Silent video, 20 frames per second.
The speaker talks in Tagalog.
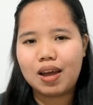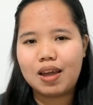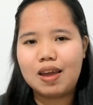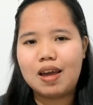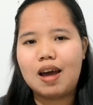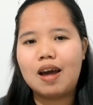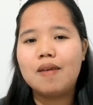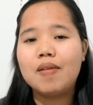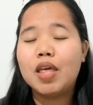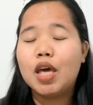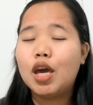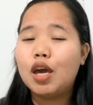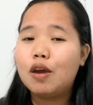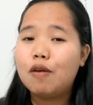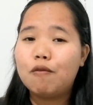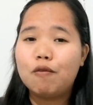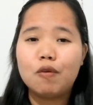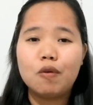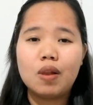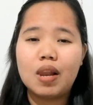Kaya,
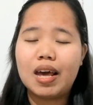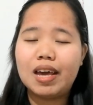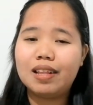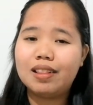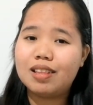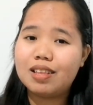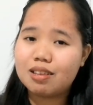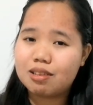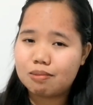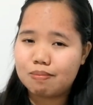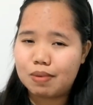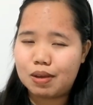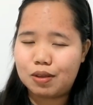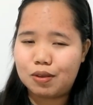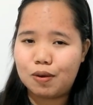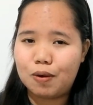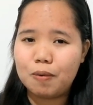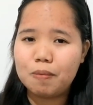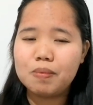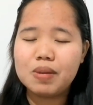if you like this
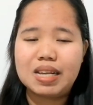video,